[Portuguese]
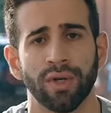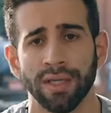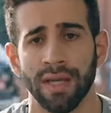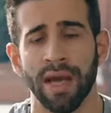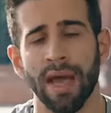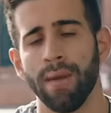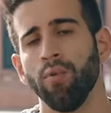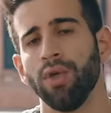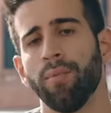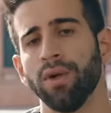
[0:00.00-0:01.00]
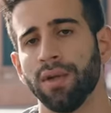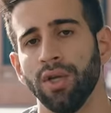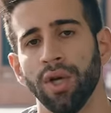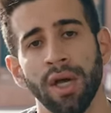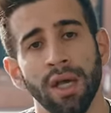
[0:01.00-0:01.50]
cães é muito
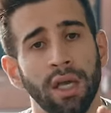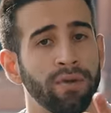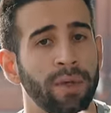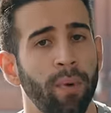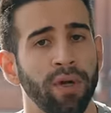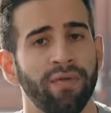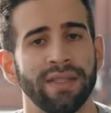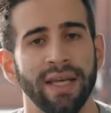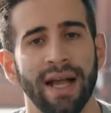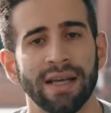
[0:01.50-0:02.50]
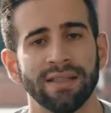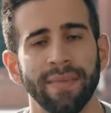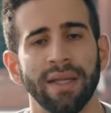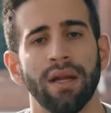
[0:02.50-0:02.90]
importante. E que você pode fazer em casa também